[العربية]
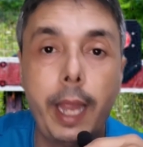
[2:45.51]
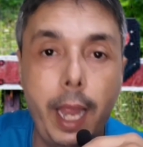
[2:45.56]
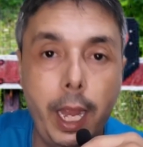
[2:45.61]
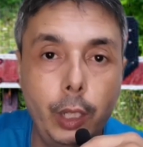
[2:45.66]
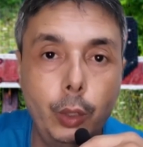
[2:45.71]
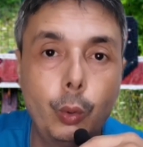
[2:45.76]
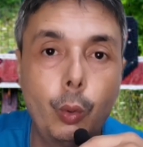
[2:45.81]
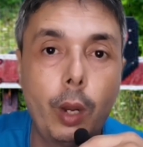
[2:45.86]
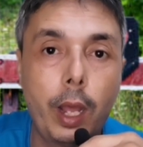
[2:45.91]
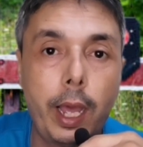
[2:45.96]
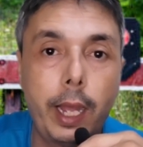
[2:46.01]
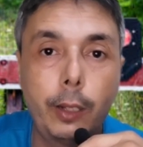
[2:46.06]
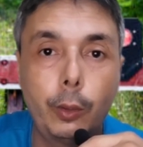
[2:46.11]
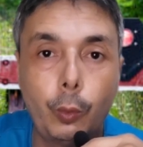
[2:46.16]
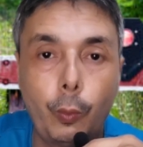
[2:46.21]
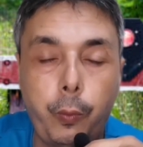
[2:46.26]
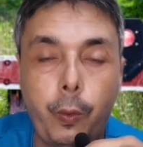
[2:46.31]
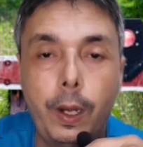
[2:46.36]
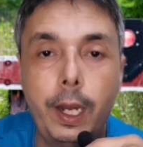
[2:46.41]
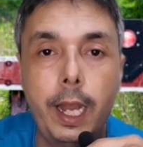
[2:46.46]
كاع عنده
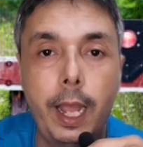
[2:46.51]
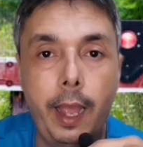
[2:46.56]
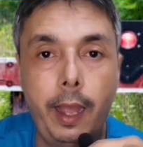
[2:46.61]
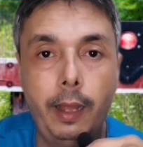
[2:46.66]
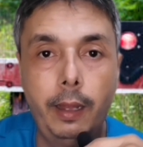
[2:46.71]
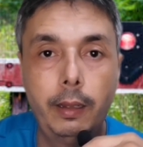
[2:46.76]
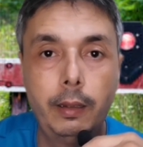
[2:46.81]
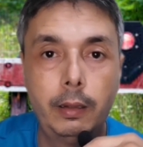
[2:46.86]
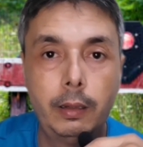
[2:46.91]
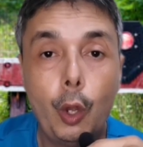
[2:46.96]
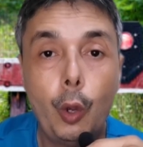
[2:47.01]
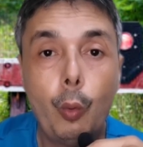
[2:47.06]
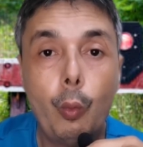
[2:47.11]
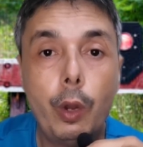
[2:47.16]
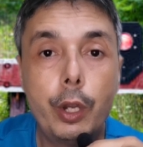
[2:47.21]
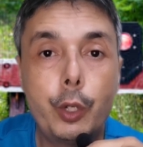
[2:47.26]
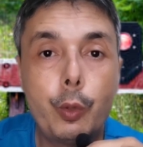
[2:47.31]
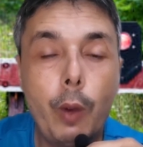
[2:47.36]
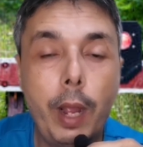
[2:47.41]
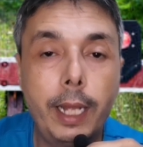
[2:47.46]
الارض وفلاح
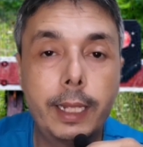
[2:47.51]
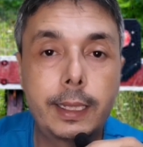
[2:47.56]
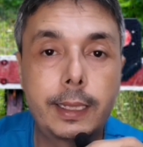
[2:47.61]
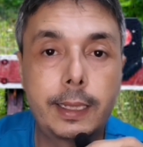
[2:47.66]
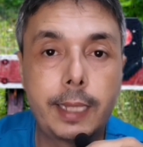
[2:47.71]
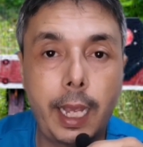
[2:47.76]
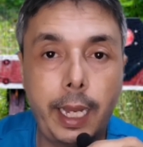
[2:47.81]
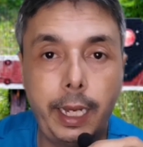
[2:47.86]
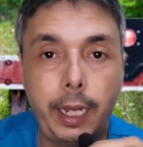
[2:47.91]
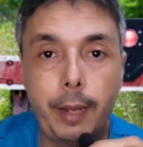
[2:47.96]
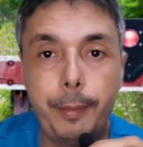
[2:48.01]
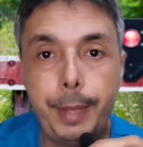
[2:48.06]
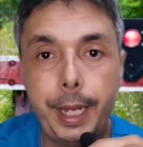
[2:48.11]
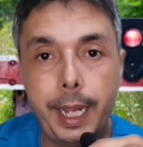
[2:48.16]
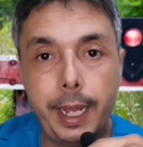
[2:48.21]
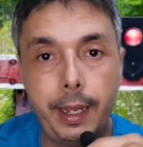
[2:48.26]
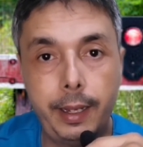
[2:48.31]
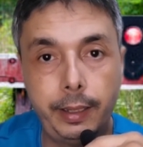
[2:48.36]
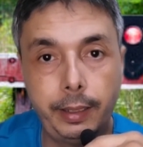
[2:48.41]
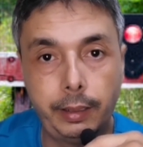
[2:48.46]
واش واحد السائق
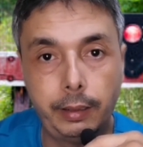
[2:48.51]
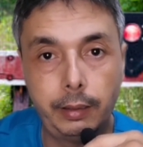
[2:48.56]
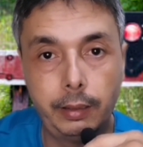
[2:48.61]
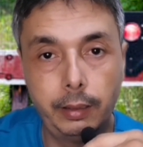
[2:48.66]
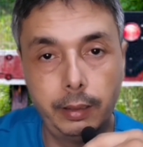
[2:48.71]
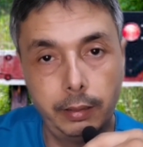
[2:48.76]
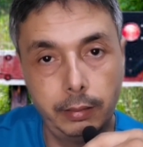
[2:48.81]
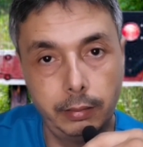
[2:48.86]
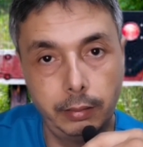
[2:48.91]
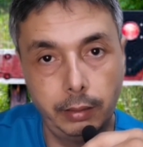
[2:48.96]
مهني